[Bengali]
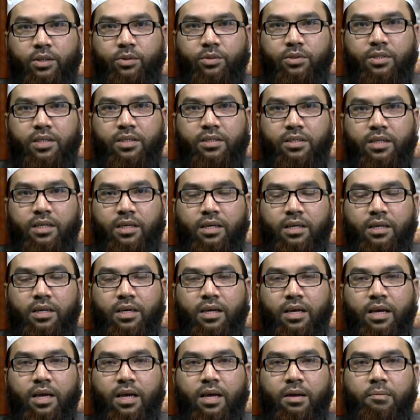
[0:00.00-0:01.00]
হচ্ছে যে
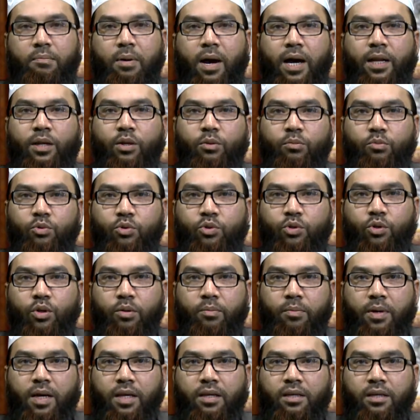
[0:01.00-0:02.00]
ভালো
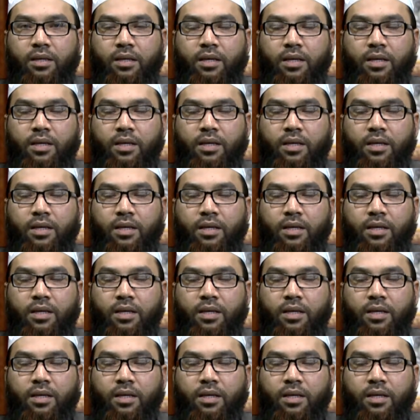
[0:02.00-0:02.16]
মুসলমান